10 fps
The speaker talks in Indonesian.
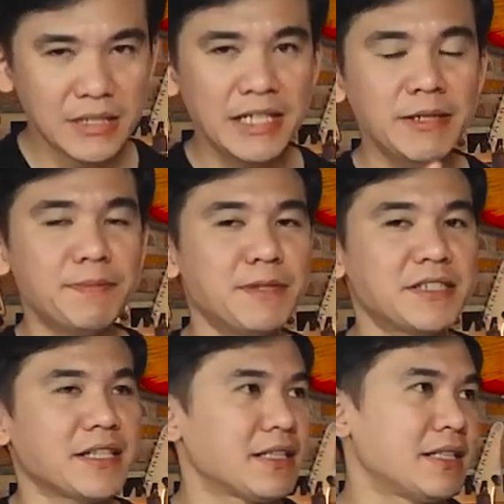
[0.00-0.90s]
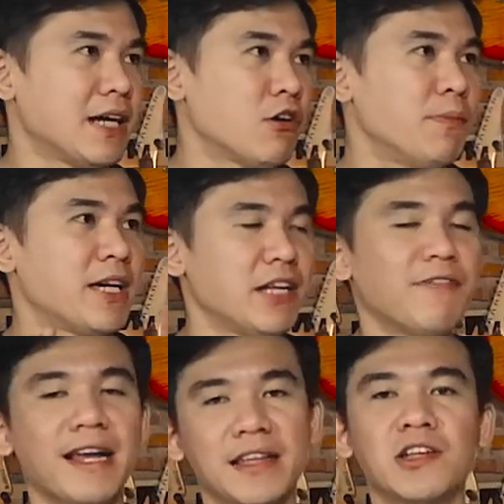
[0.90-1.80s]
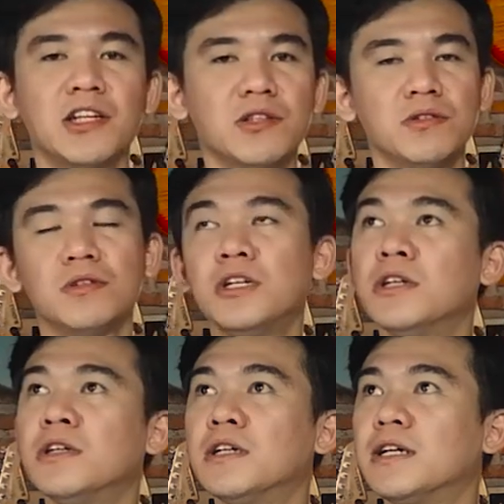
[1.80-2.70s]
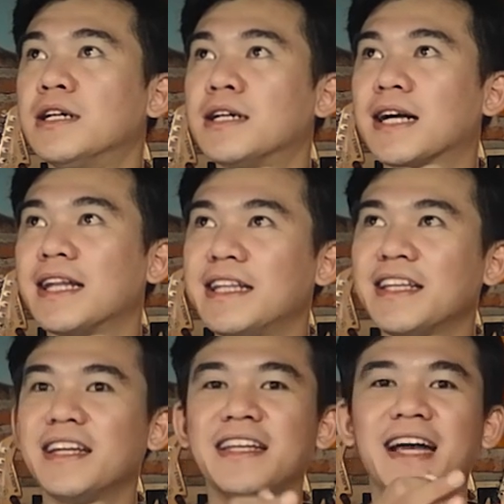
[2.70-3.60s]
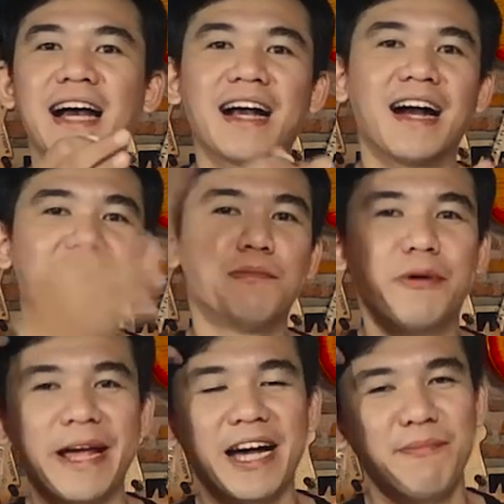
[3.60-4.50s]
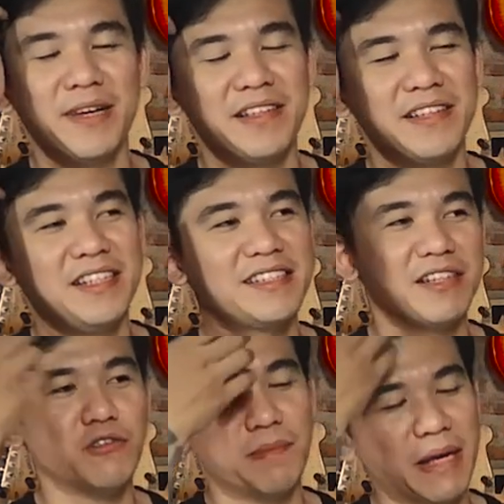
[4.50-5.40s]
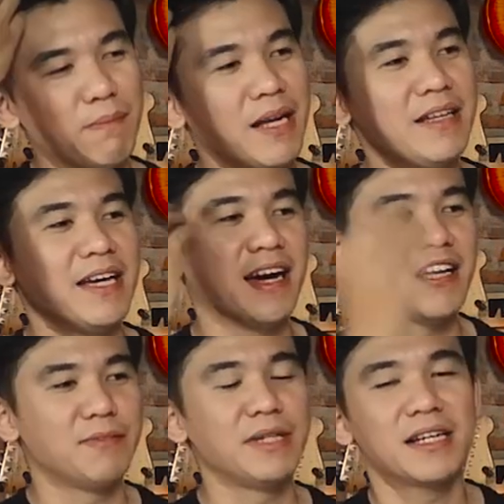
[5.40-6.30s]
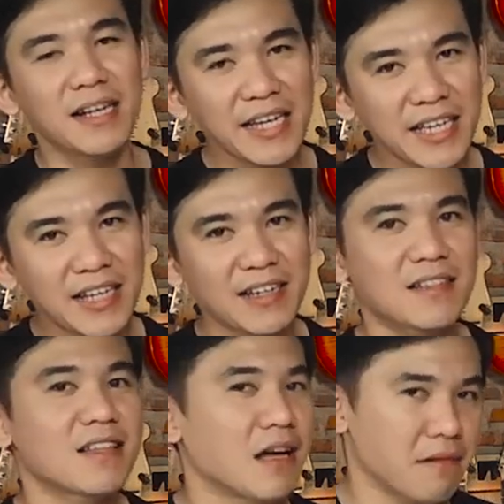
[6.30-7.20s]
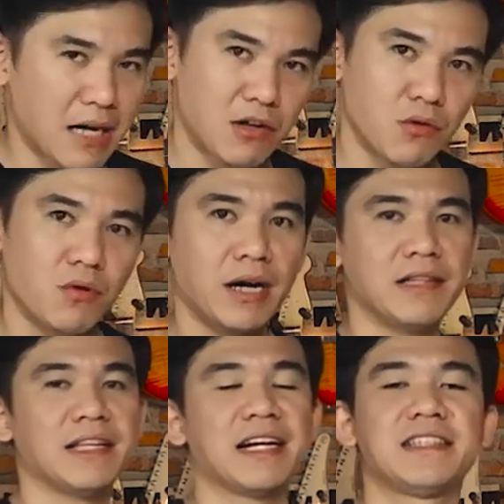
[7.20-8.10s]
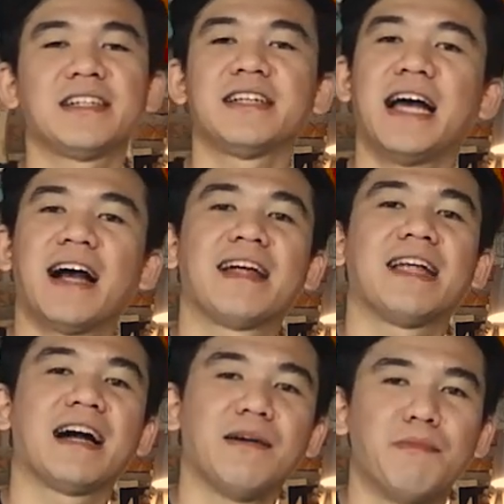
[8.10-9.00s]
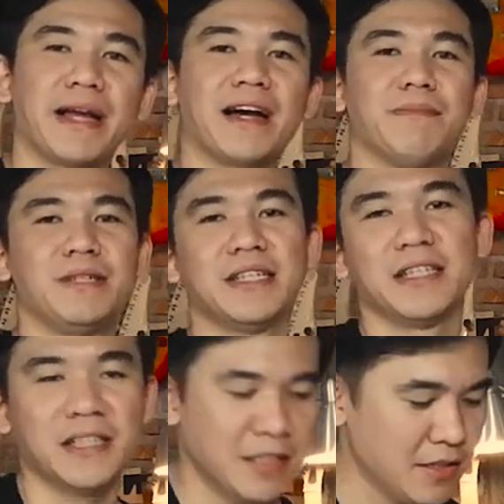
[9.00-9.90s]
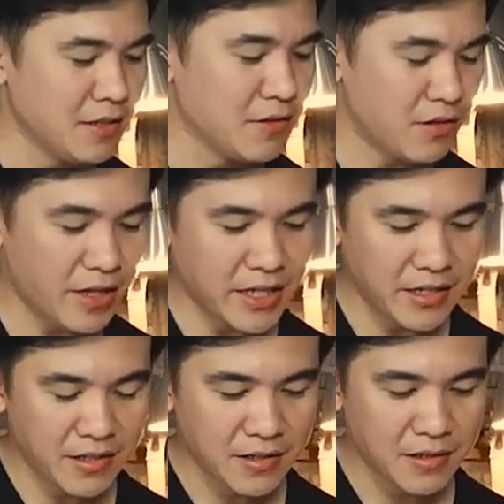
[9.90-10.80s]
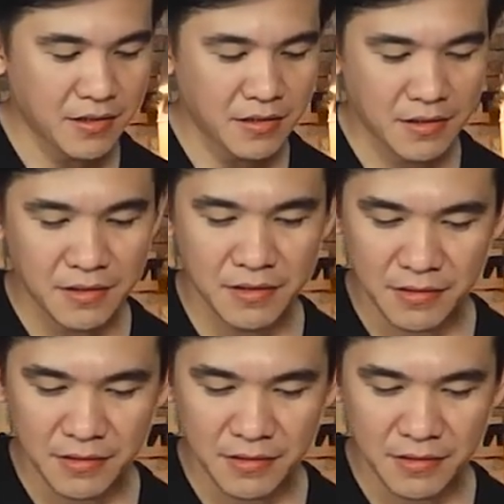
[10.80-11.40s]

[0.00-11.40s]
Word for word: Jadi preset yang gue bikin di Valeton itu uh, cleannya dia agak nge-break up ya. Jadi saat gue main pelan dia akan lebih clear. Kalau gue gendreng kencang dia akan agak break up dikit. Oke. Okay?